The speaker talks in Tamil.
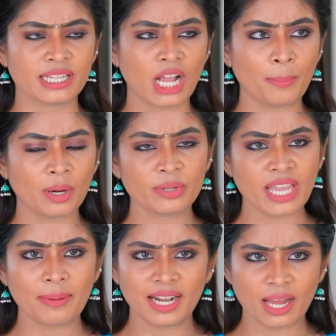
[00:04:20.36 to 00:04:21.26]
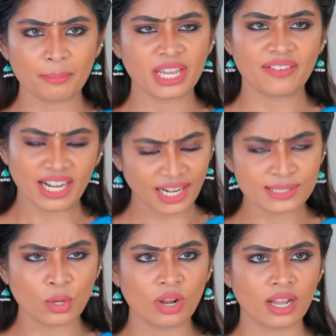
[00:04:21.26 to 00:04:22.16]
இதுக்கப்புறமும் என் மேல நம்பிக்கை
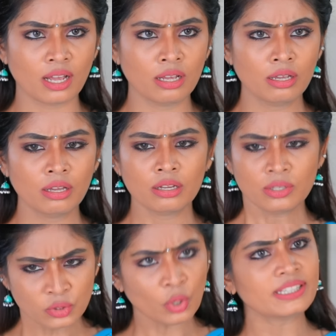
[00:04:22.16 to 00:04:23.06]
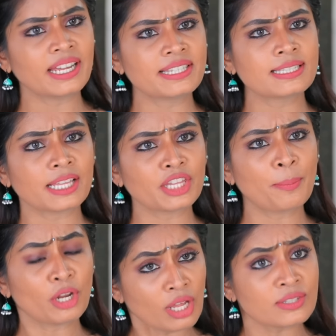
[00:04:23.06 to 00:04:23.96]
வரலன்னா சொல்லுங்க சூடத்தை அணைச்சு
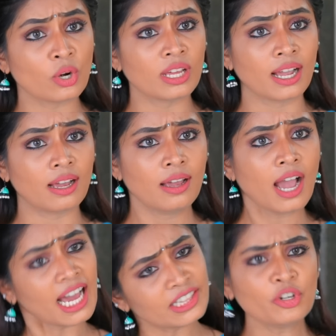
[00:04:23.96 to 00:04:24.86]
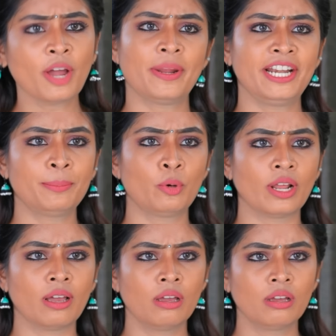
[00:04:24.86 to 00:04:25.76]
சத்தியம் பண்ணணுமா சொல்லுங்க அதையும் நான் பண்ணிட்டு போறேன்